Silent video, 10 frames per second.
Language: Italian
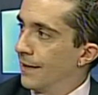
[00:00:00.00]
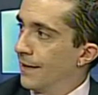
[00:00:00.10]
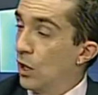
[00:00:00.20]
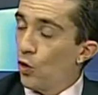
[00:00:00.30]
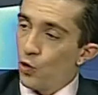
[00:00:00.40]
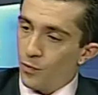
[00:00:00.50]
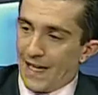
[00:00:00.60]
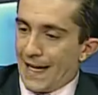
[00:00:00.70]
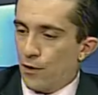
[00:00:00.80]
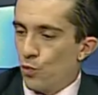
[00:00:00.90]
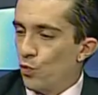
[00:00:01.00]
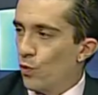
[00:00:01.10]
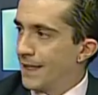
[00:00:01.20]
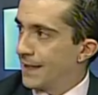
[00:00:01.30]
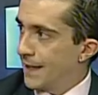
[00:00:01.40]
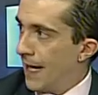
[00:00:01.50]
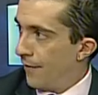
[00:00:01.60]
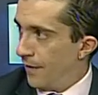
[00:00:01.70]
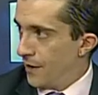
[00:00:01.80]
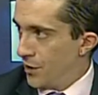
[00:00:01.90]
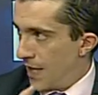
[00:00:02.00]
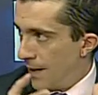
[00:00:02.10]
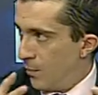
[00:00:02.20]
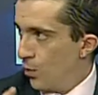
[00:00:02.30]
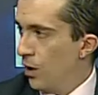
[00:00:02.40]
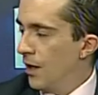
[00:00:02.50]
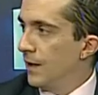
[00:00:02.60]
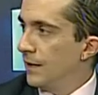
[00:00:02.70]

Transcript: che, or, che, comunque è schiava, diciamo,